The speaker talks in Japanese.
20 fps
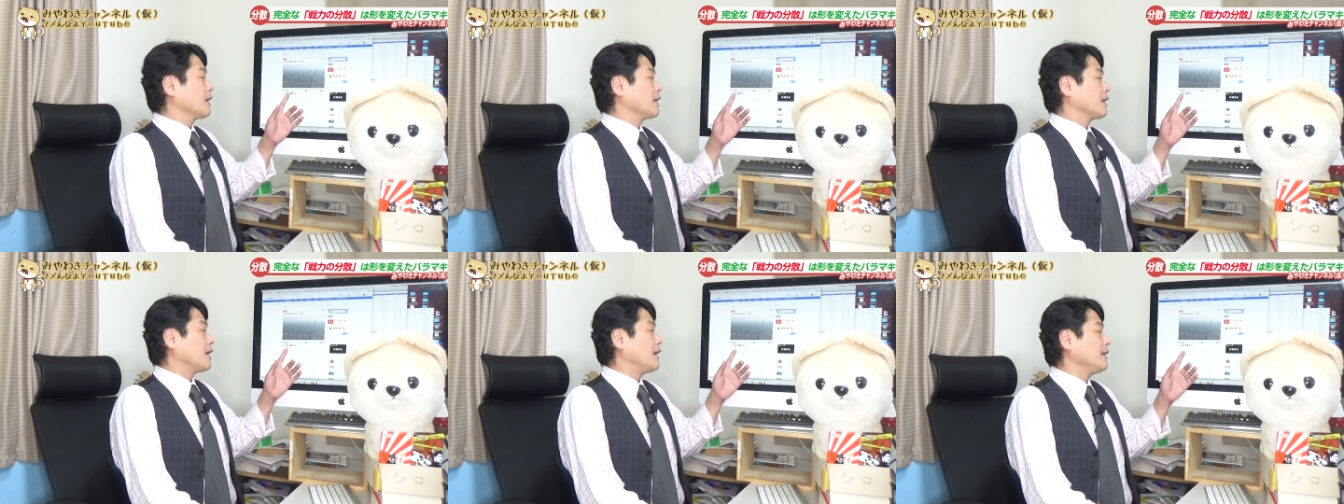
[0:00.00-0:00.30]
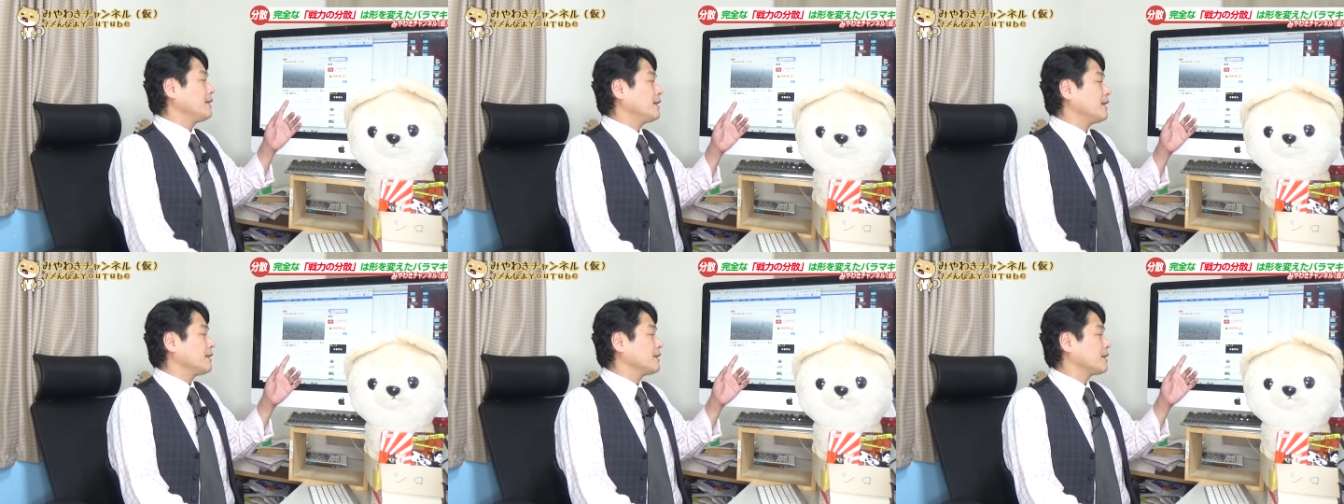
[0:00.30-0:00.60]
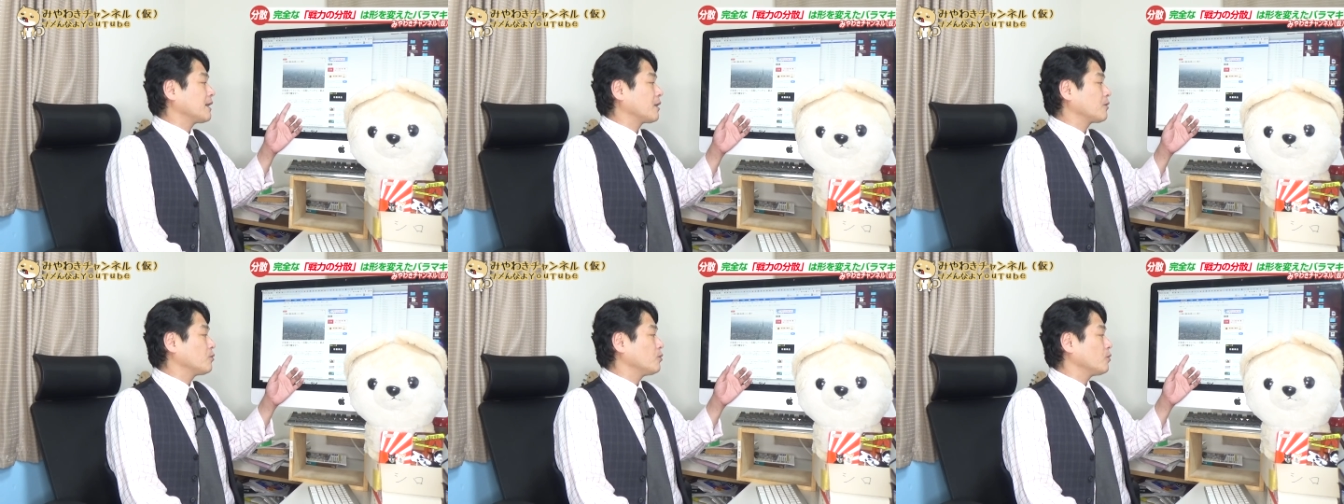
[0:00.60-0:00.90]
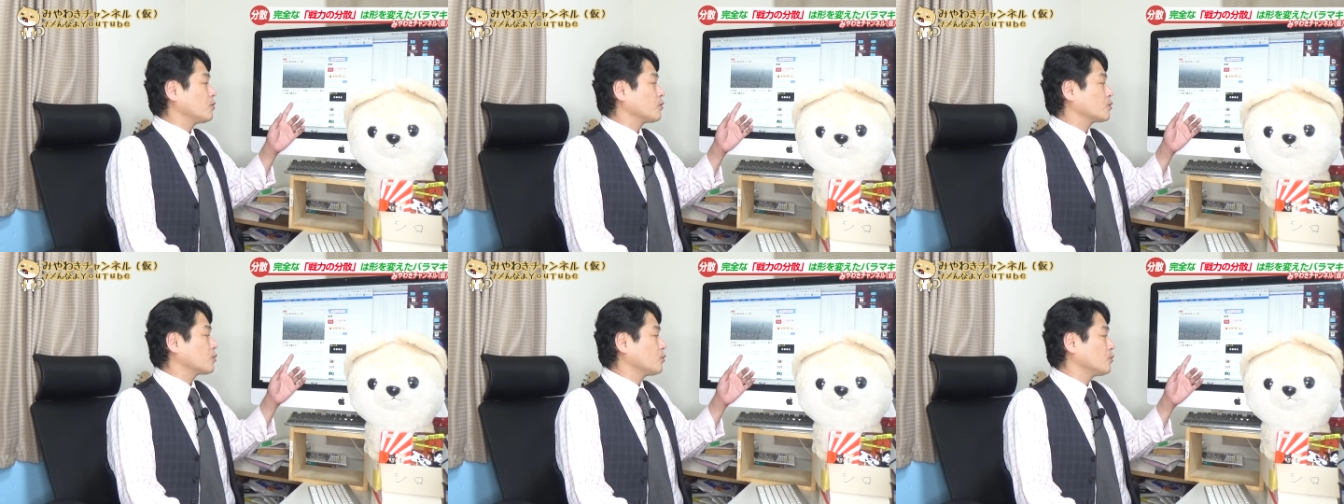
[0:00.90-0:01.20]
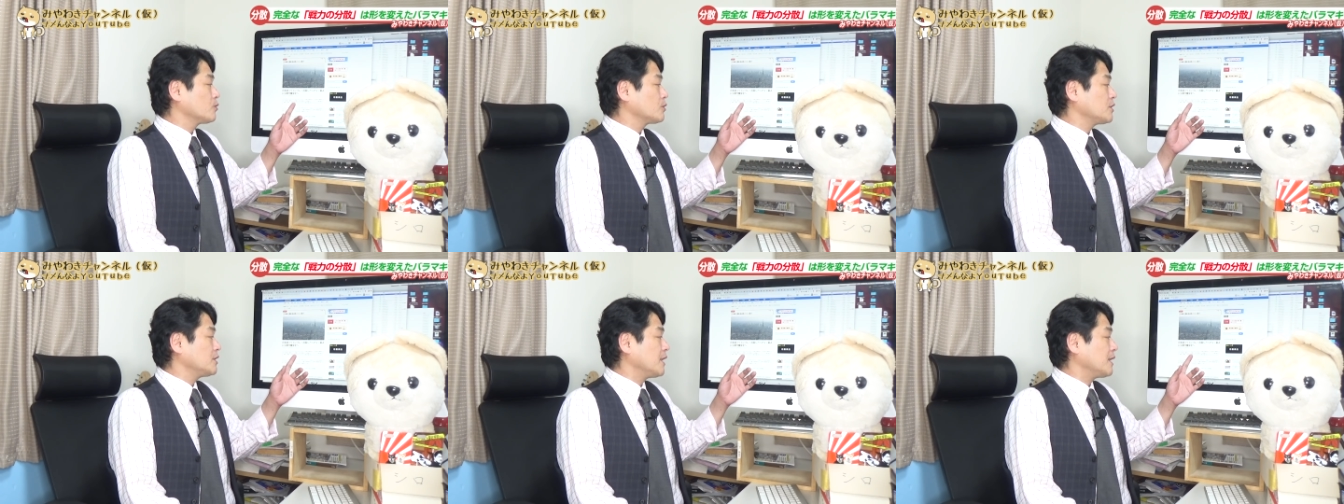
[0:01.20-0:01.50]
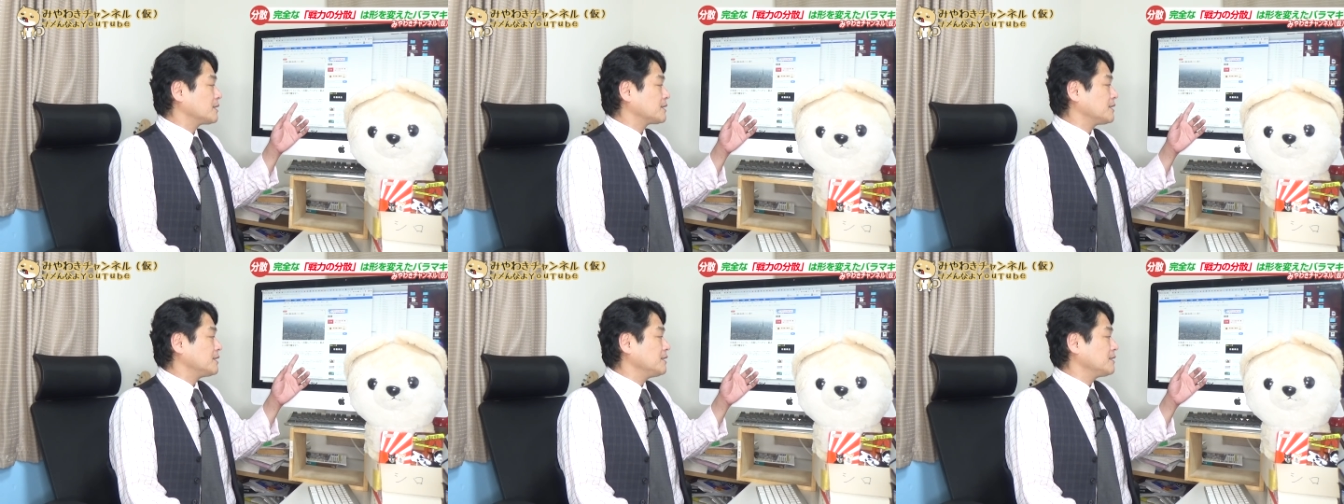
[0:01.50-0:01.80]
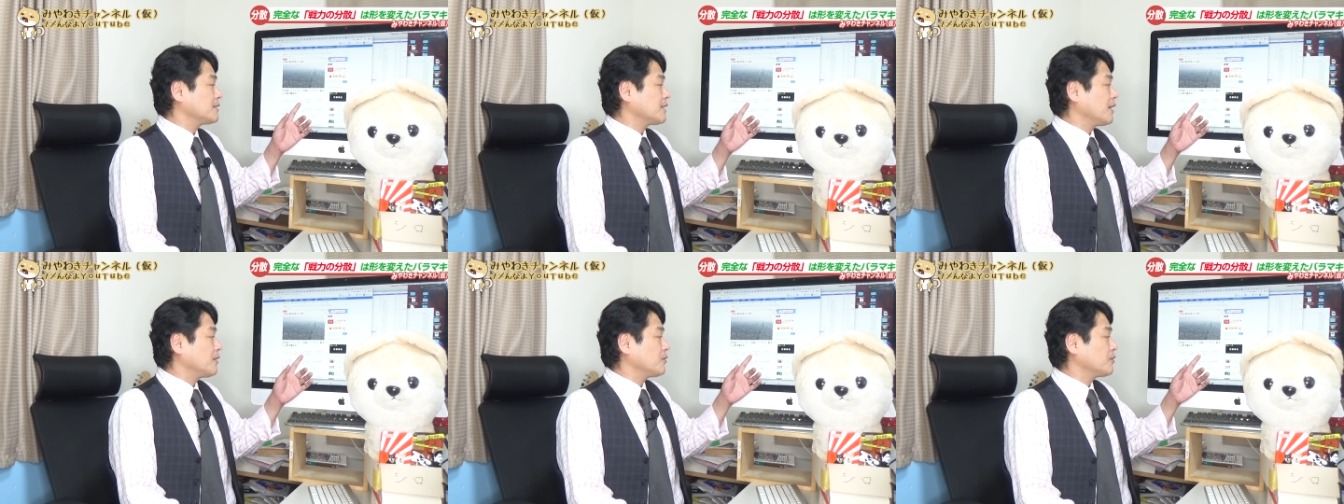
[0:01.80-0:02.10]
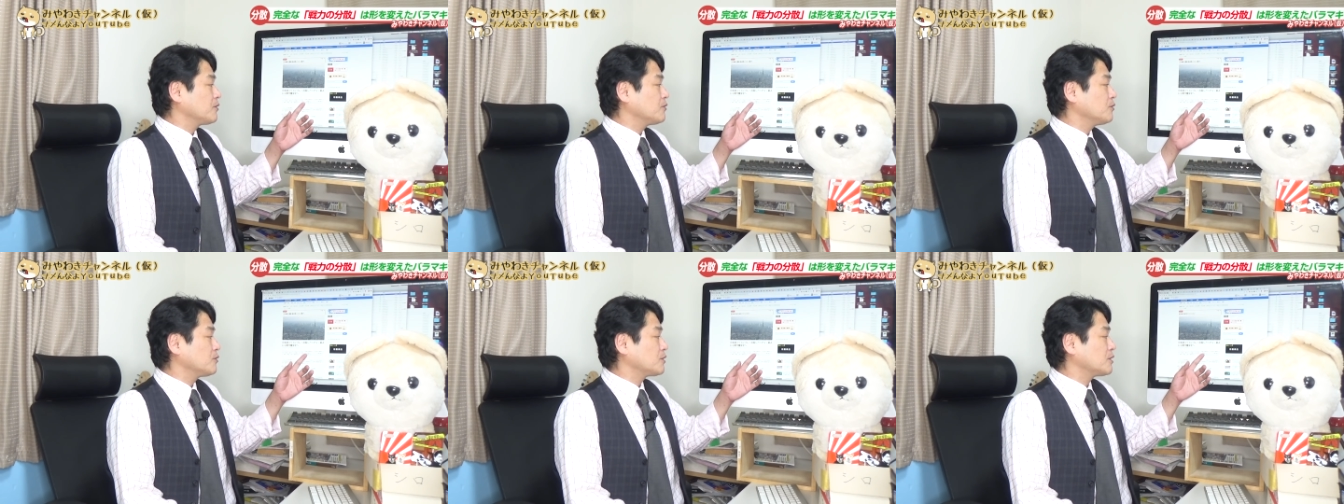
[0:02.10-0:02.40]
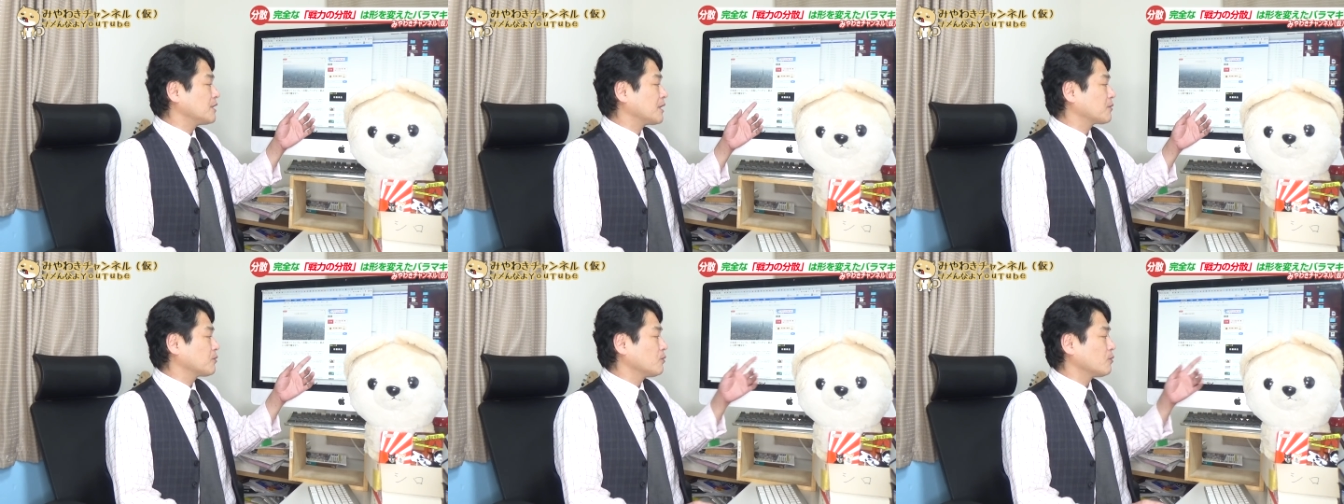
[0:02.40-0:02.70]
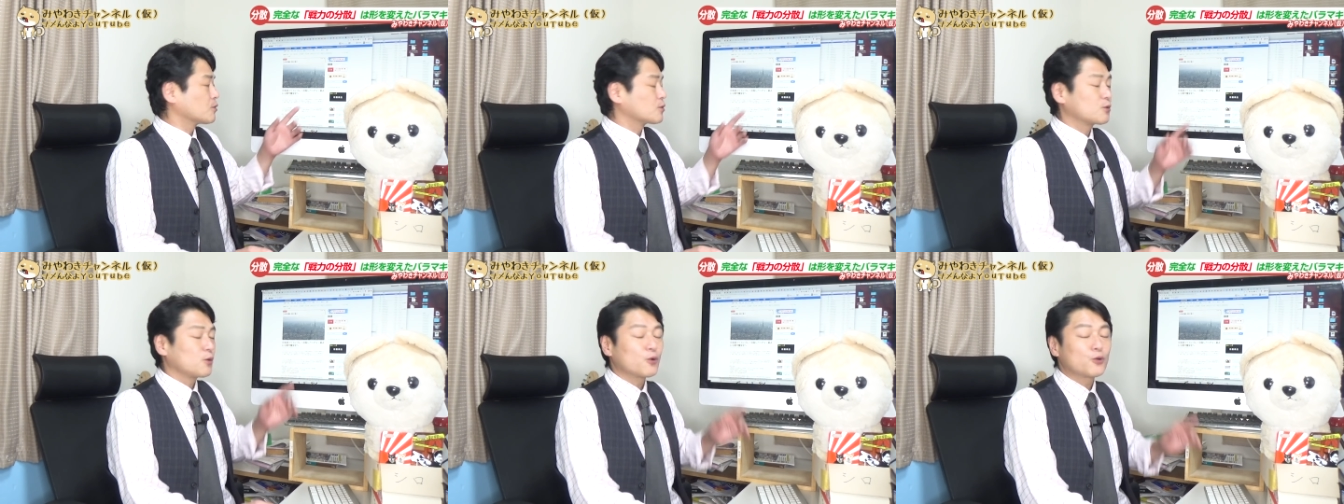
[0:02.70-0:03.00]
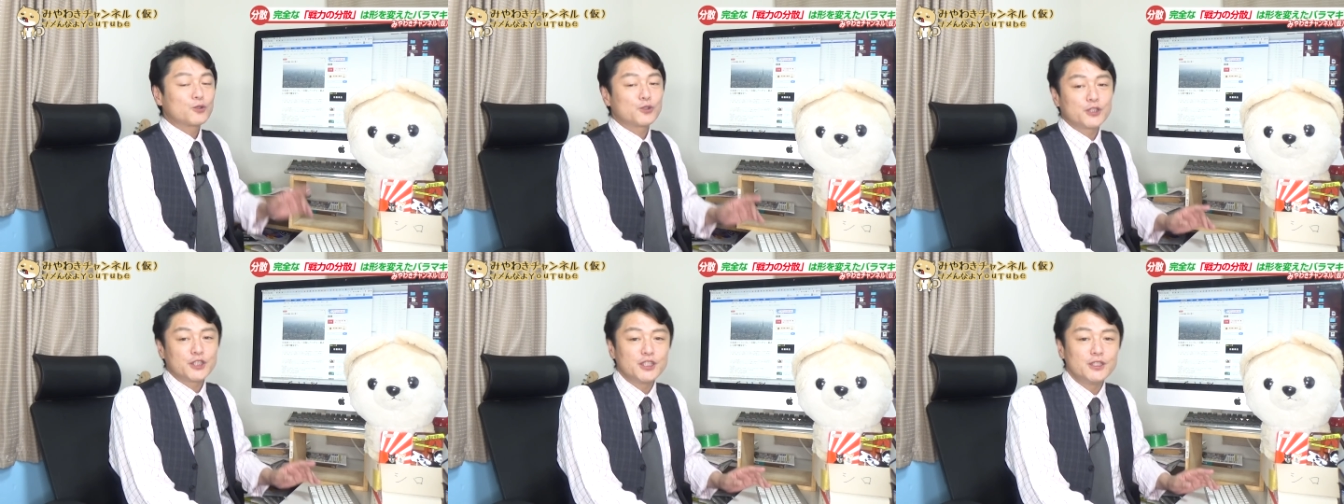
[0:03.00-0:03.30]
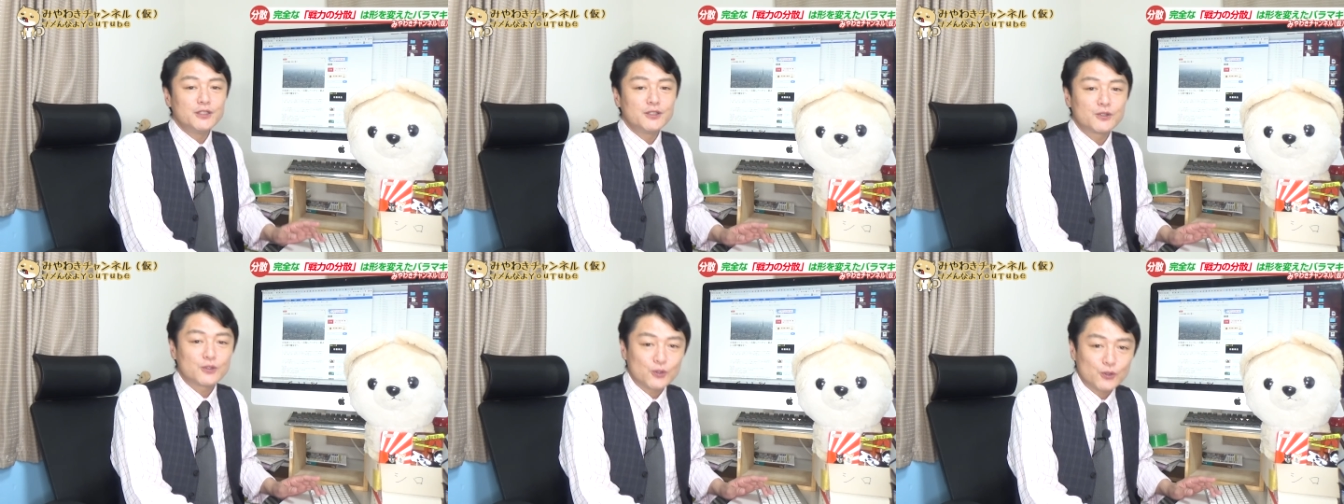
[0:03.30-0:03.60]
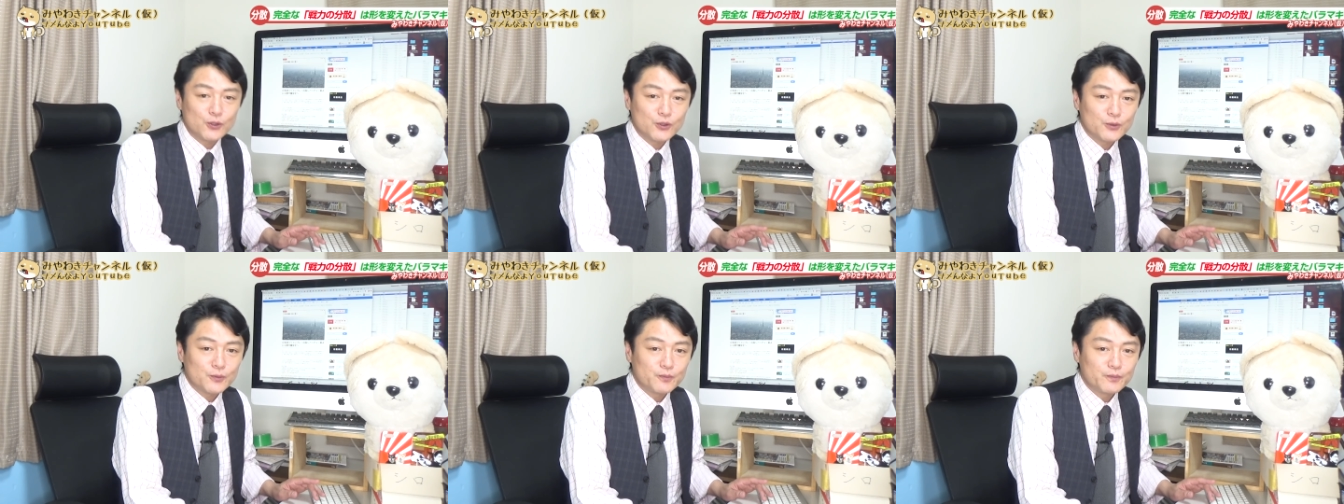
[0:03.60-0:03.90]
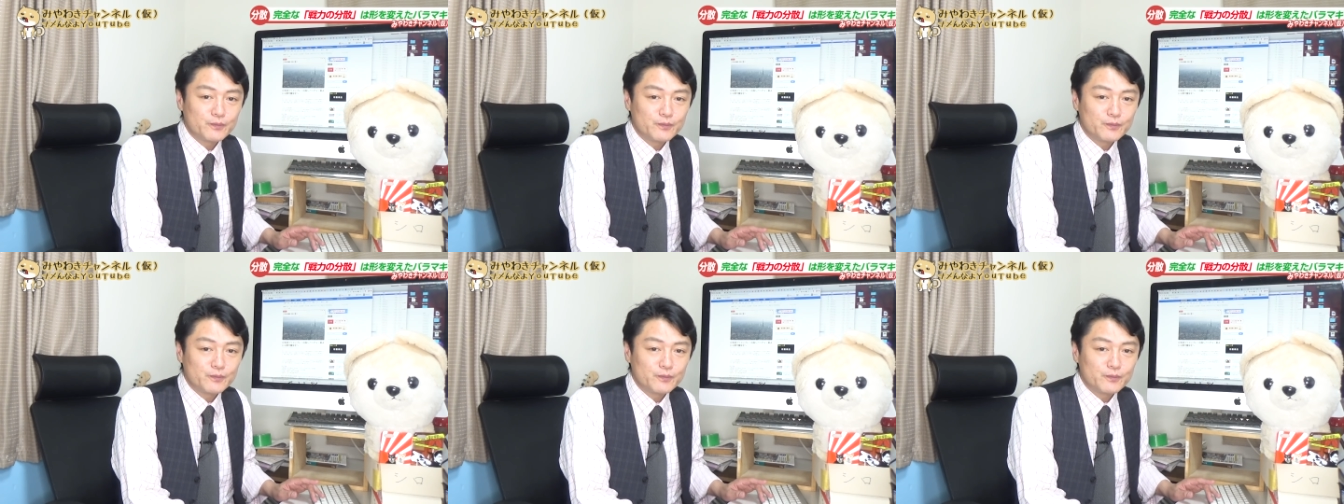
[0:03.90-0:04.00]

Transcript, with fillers: 海外からの投資や人材の誘致などを促進する